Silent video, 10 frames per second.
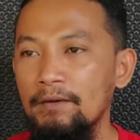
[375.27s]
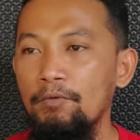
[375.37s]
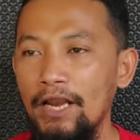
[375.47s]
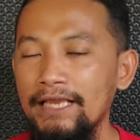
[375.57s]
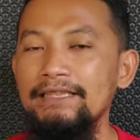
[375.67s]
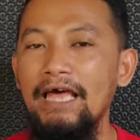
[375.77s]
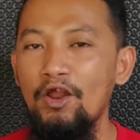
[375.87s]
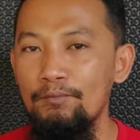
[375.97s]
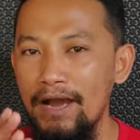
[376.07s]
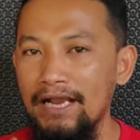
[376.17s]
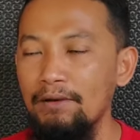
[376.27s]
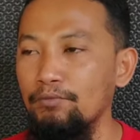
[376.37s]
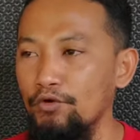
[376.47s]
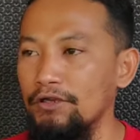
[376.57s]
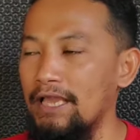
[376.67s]
boleh kita
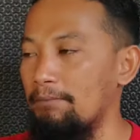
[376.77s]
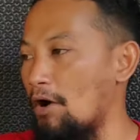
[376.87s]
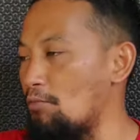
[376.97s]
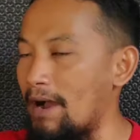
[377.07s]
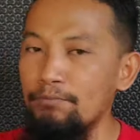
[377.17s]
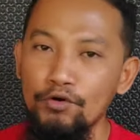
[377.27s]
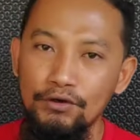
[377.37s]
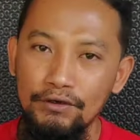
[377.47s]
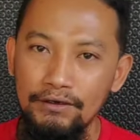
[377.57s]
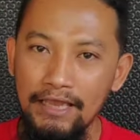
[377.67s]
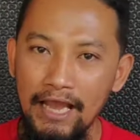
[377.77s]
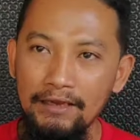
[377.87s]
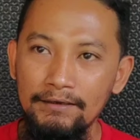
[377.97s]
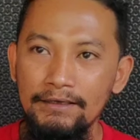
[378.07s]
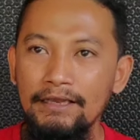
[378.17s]
lombakan burung yang mau mabung ya